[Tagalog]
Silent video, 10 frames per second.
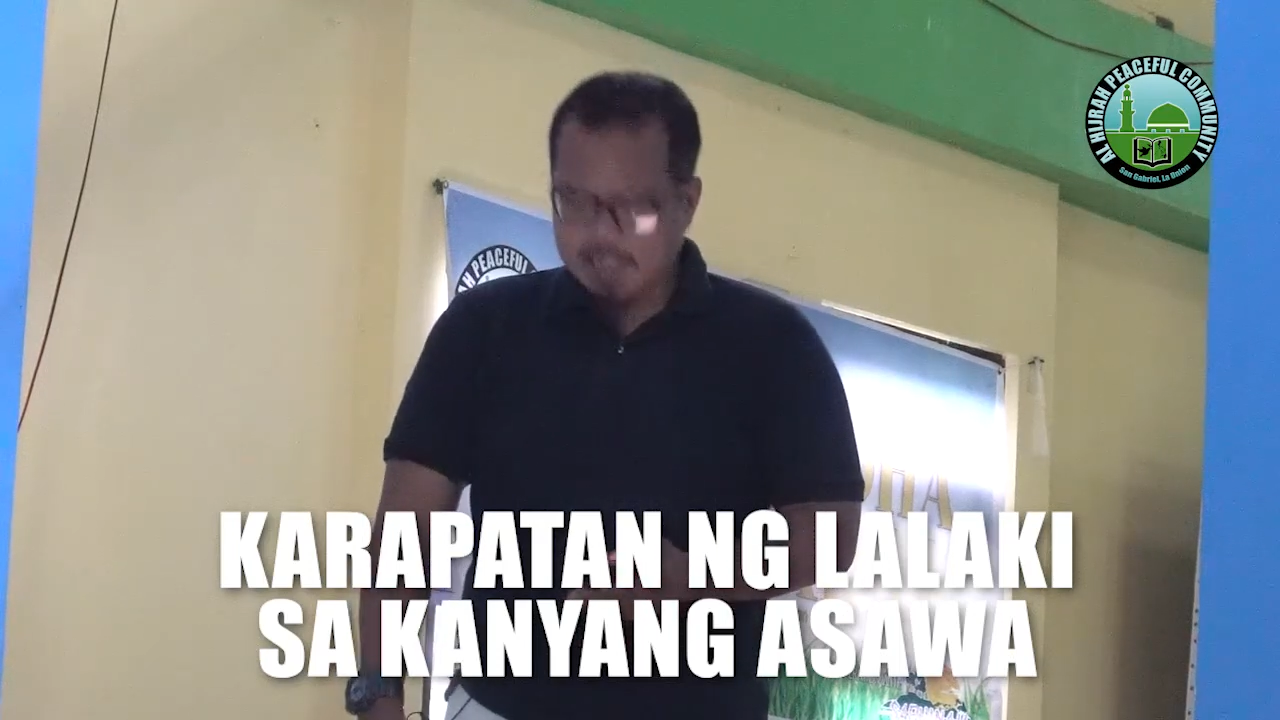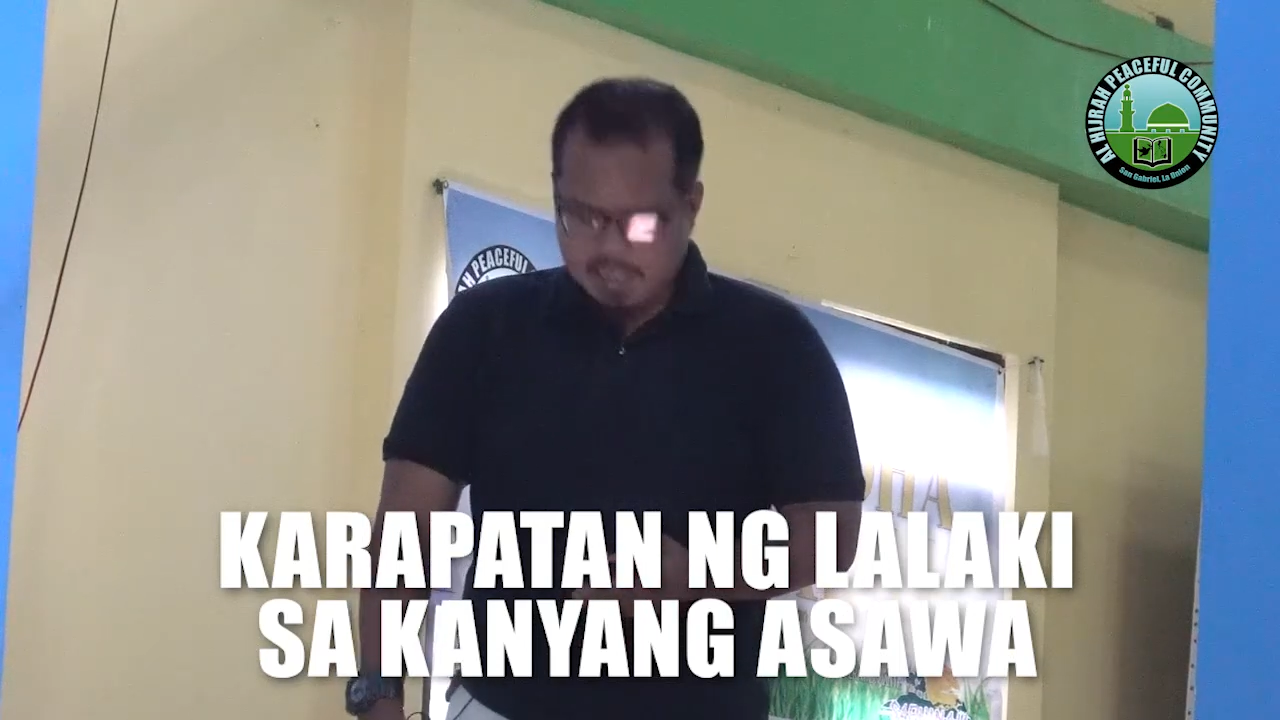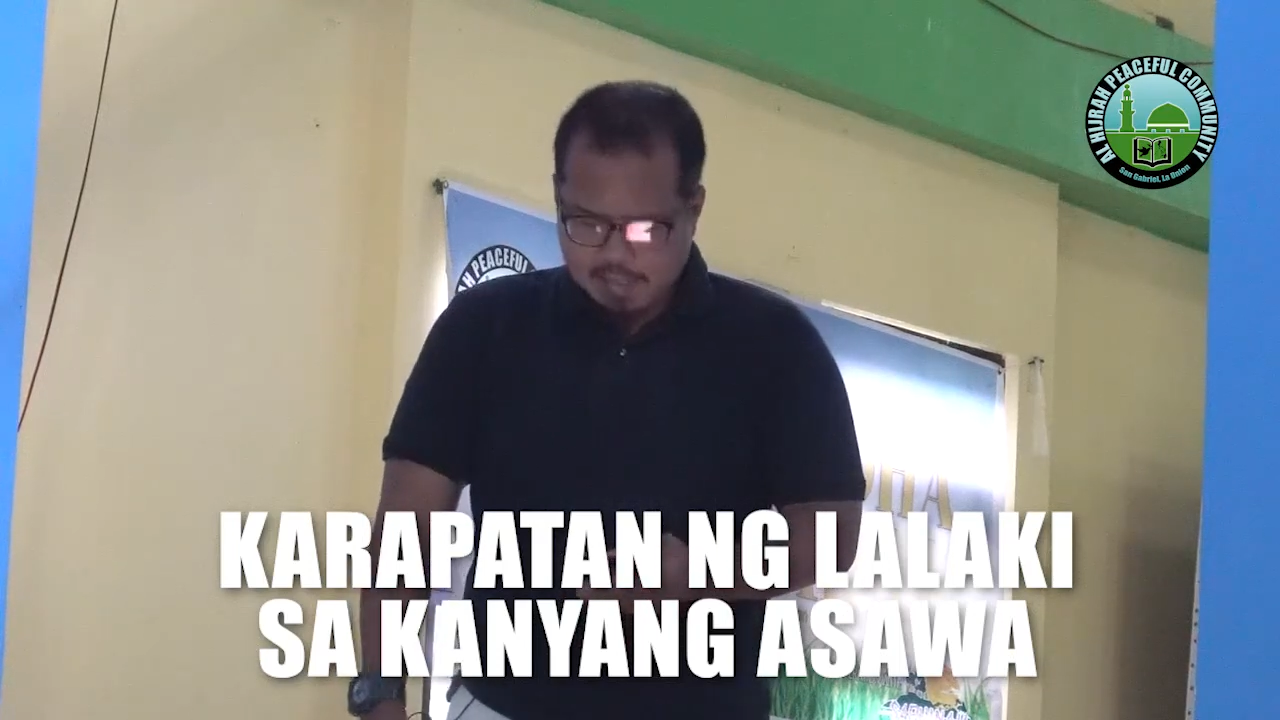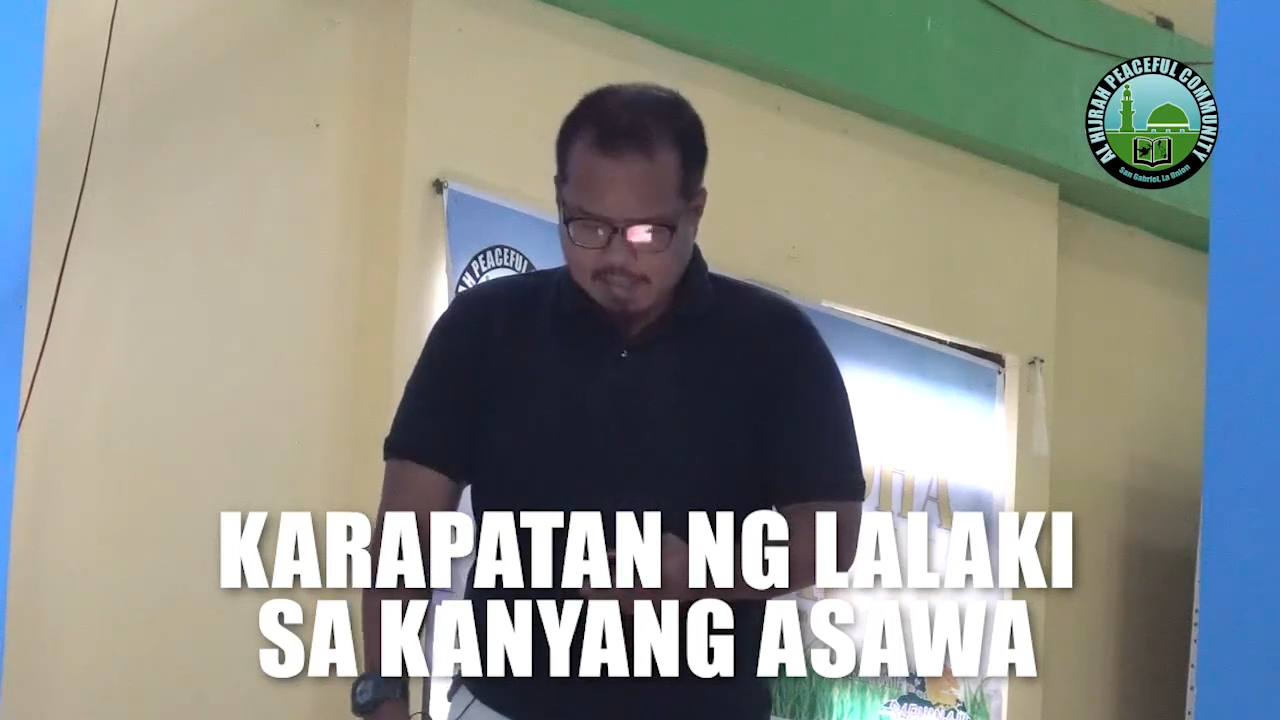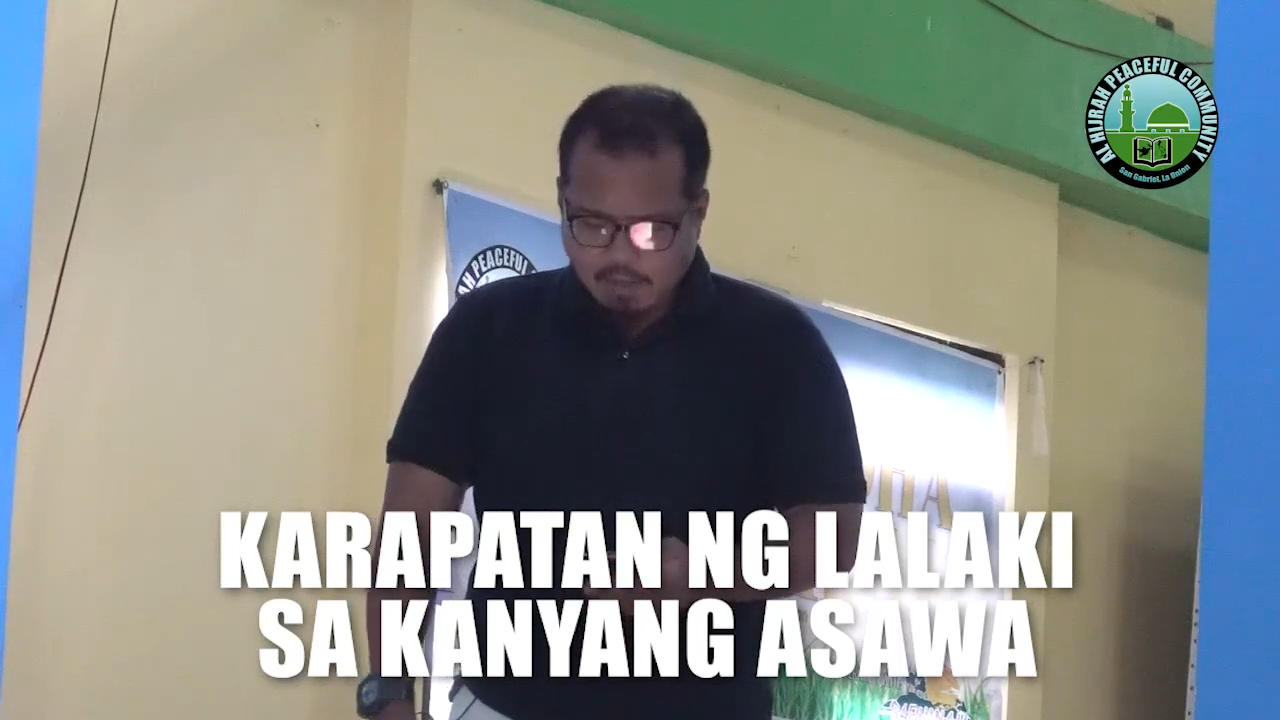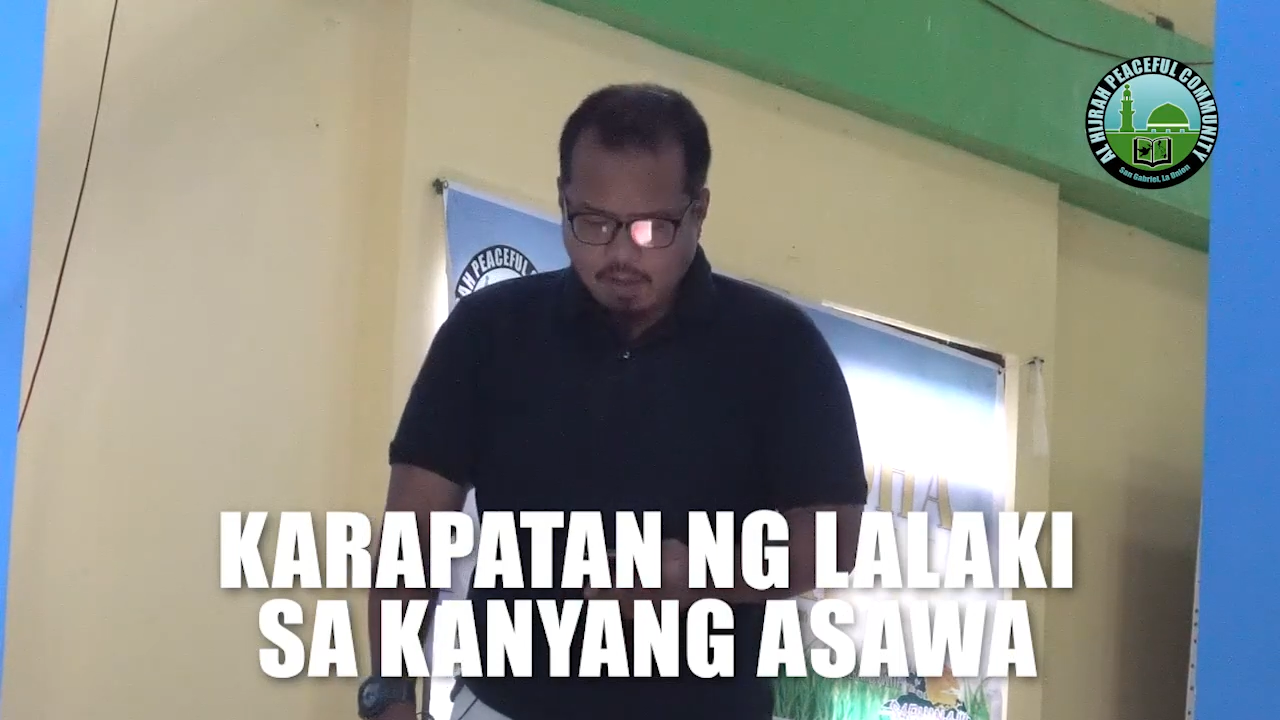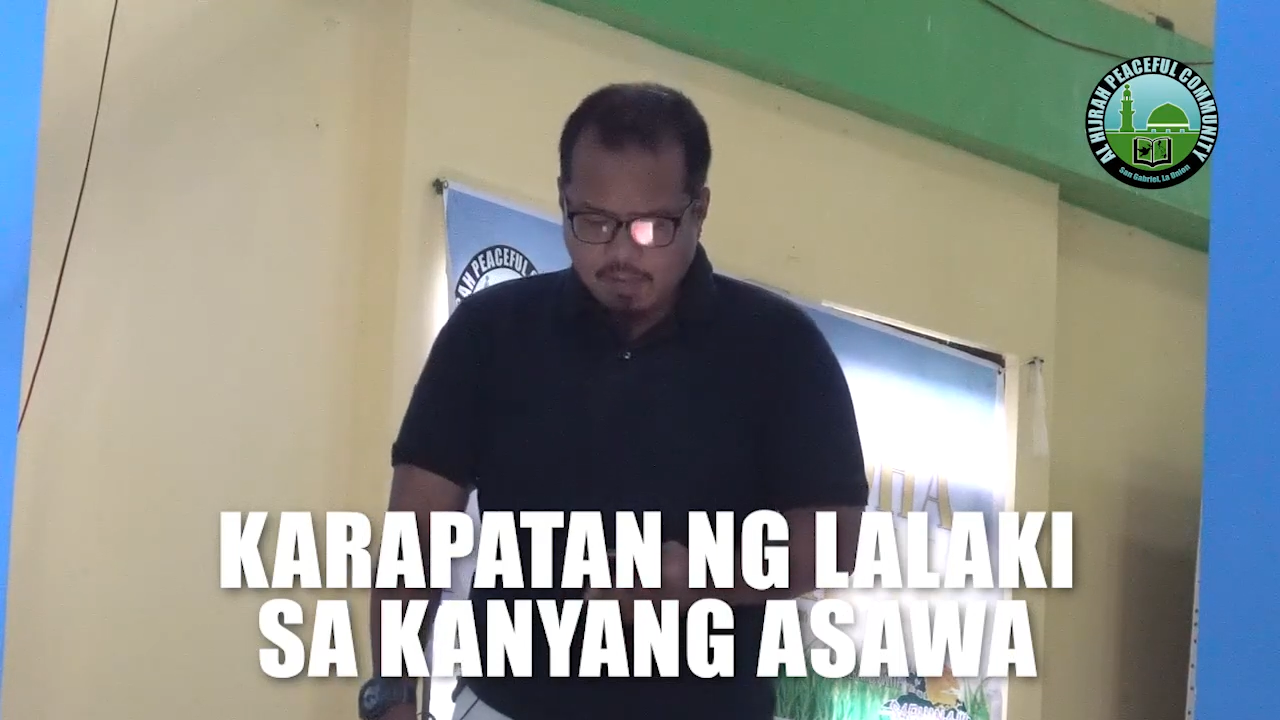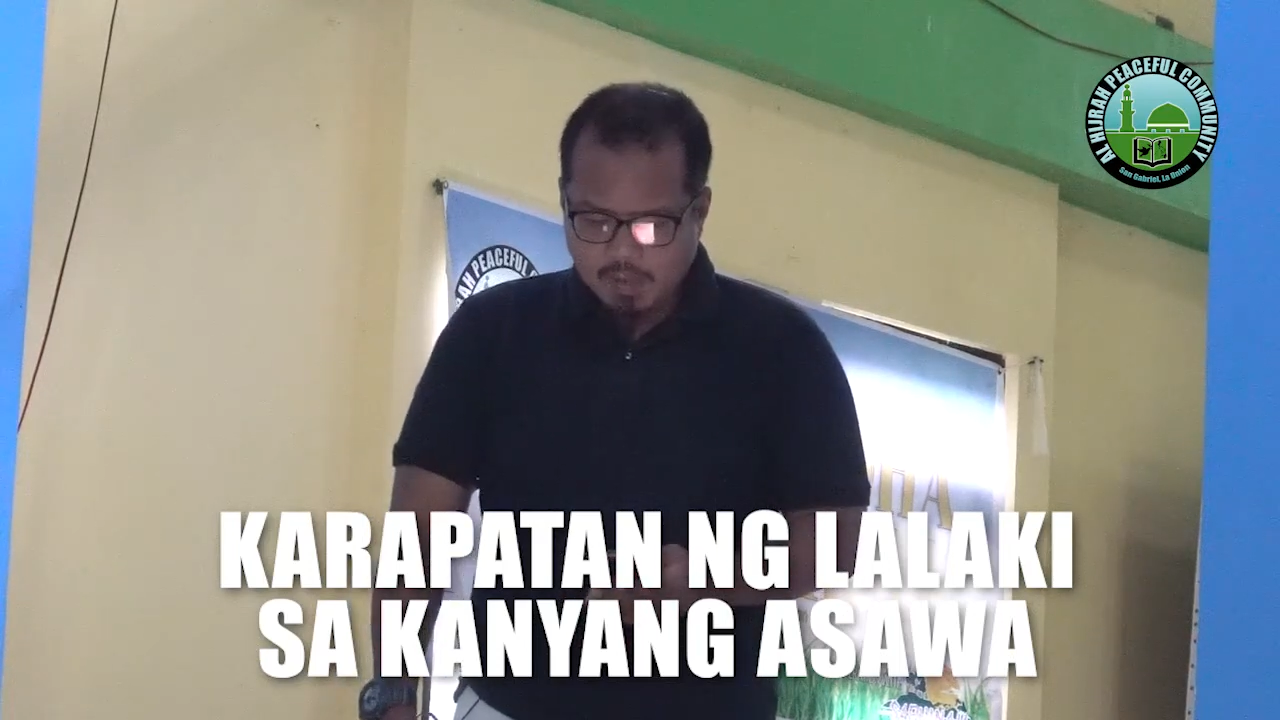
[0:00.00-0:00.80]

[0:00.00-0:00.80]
kanyang asawang